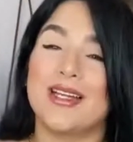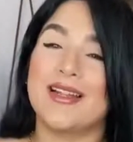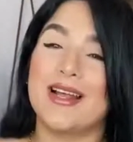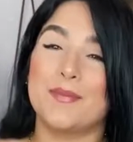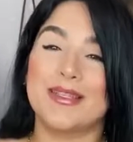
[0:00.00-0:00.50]

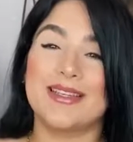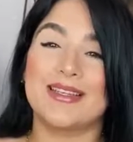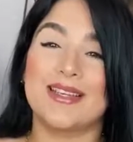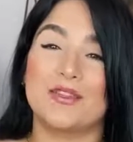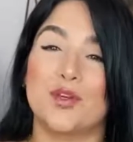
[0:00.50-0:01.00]
de las
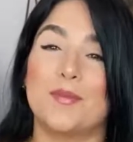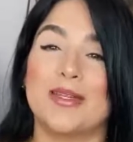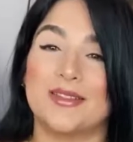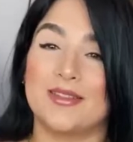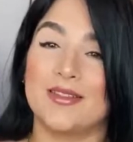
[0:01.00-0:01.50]
piezas que son
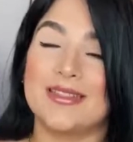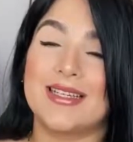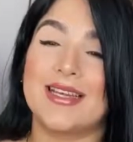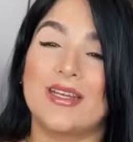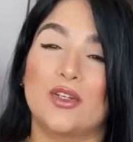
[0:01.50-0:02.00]
bastante
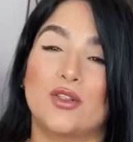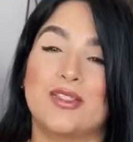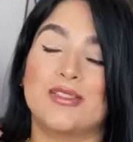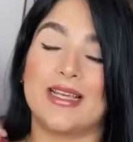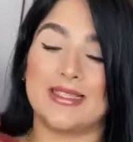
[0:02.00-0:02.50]
básicas en el
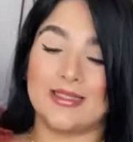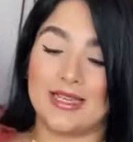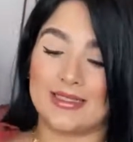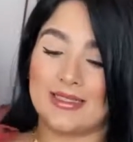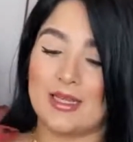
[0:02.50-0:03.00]
closet es
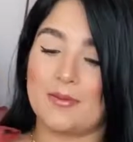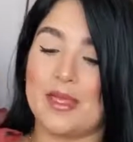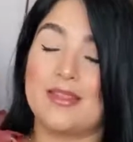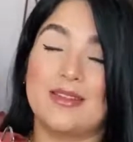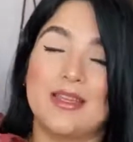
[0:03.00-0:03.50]
este,
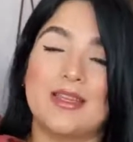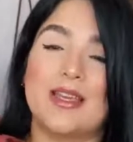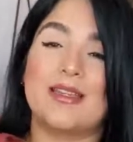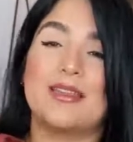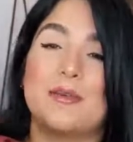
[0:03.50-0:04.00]
este
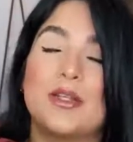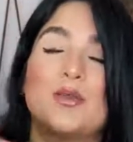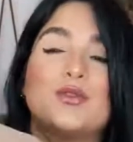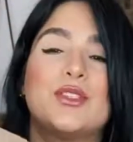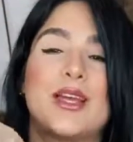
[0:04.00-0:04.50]
que es también
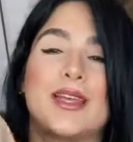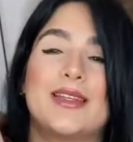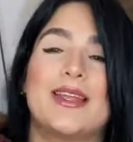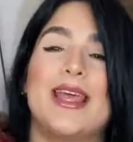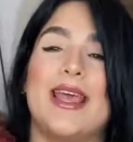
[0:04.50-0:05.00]
un
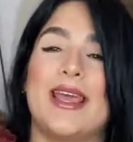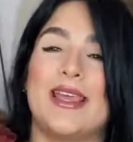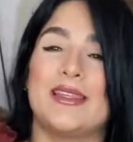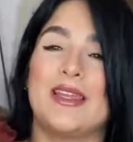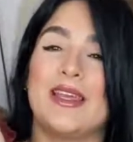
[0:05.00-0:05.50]
jacket.
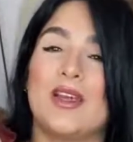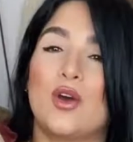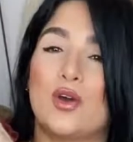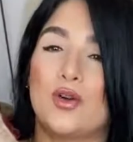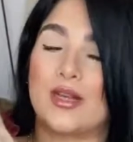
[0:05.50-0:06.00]
Este es
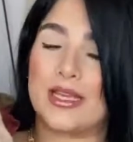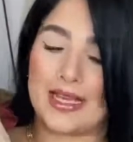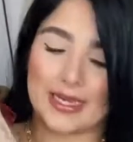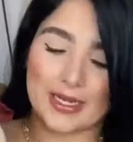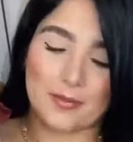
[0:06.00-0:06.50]
color
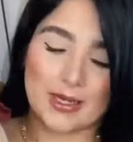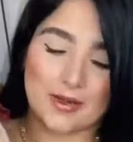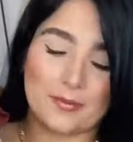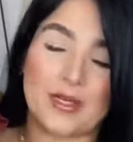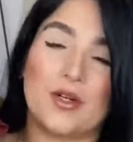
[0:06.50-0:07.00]

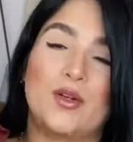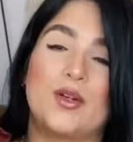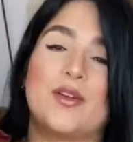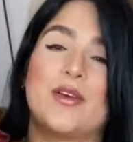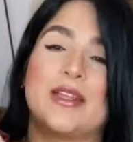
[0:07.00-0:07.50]
crema, pero
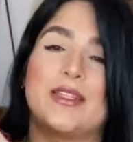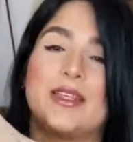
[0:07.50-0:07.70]
lo diferente de